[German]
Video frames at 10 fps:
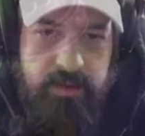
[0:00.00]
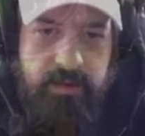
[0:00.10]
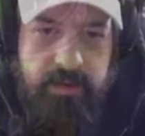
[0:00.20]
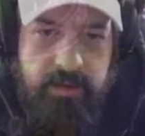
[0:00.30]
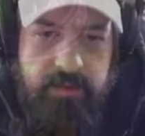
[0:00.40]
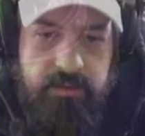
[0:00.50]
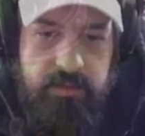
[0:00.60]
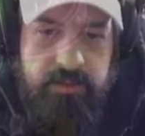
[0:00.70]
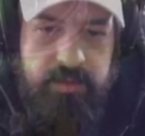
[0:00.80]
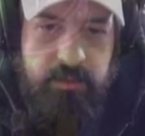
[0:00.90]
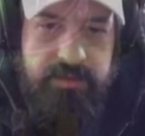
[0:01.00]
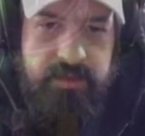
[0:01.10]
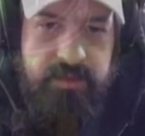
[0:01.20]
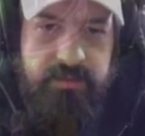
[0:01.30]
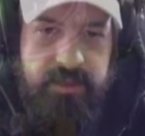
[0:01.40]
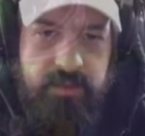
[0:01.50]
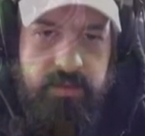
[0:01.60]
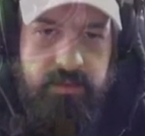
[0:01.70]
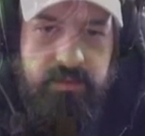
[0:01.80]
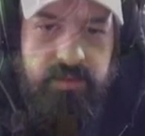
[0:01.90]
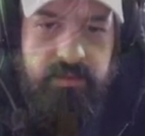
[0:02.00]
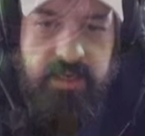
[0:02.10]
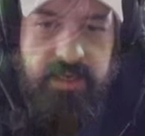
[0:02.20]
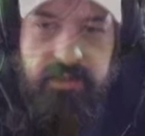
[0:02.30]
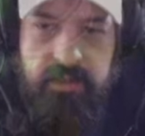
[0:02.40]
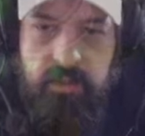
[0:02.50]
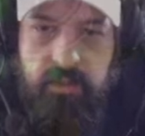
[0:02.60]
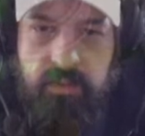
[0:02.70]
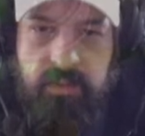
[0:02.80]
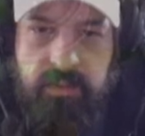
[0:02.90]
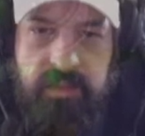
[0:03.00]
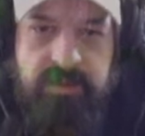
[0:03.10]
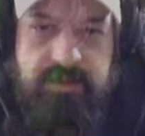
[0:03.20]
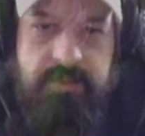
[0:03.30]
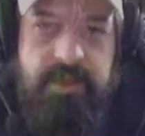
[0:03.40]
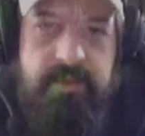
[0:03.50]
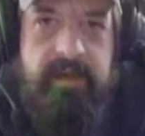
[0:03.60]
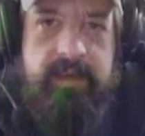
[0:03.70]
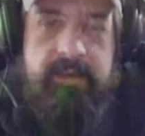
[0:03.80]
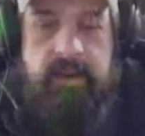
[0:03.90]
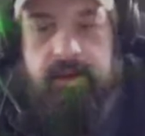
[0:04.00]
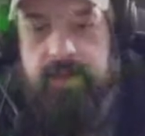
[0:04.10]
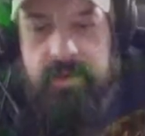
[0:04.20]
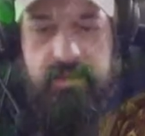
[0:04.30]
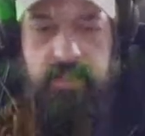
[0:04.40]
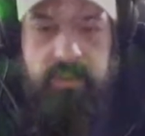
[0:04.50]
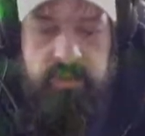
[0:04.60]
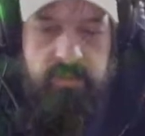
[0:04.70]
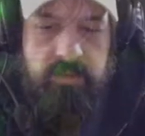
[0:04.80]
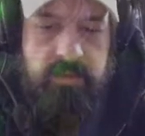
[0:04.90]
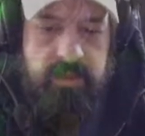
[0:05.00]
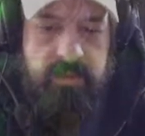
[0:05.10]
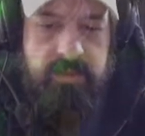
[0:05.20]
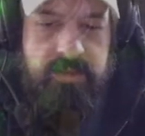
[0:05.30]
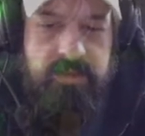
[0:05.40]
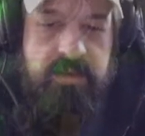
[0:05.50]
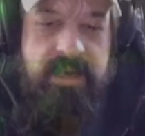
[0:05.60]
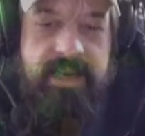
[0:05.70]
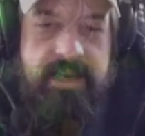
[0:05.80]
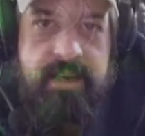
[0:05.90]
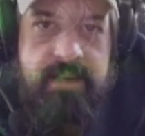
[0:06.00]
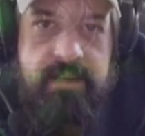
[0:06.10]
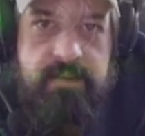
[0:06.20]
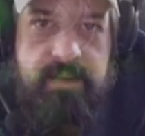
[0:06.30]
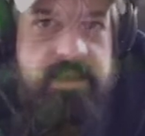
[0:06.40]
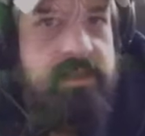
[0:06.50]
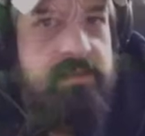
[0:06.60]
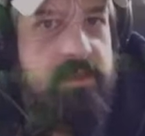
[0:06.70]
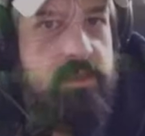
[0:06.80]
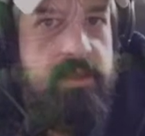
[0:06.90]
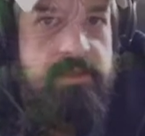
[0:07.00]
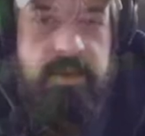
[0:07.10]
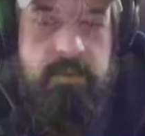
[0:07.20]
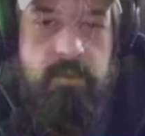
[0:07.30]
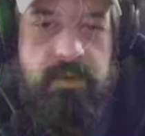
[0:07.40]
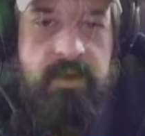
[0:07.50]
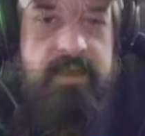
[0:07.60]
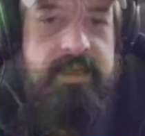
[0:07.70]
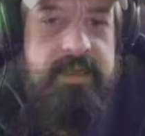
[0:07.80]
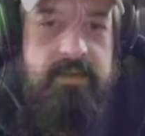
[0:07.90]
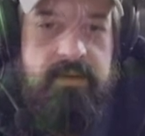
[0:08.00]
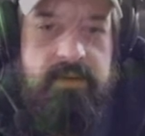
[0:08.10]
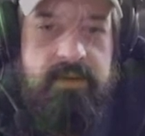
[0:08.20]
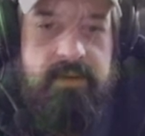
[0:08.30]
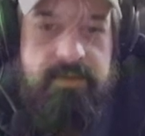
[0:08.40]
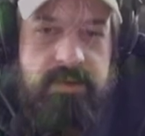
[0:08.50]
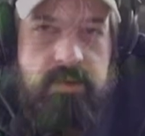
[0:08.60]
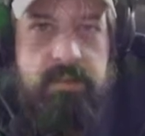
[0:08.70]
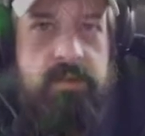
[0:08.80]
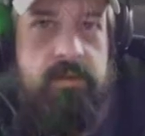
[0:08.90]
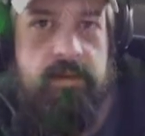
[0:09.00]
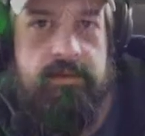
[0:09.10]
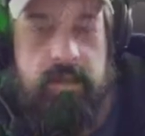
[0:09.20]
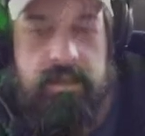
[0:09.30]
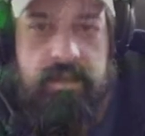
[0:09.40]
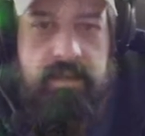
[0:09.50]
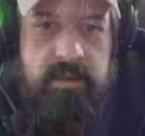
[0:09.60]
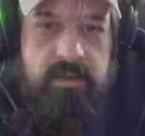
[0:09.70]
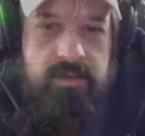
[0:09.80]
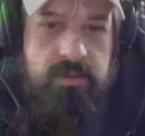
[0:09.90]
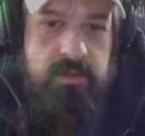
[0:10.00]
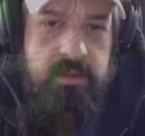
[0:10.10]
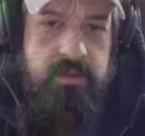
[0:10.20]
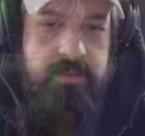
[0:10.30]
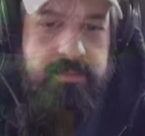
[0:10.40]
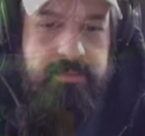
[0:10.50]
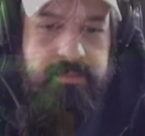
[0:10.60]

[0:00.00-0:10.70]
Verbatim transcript: Äh, also der Questing Adventurer, aus dem kann schon eine ganze Menge werden. Klar, man kann den stillen und so weiter, aber es ist eine Dreierkarte, die vielleicht irgendwann gestillt werden muss. Und das wiederum ist schon ein Vorteil. Also ähm,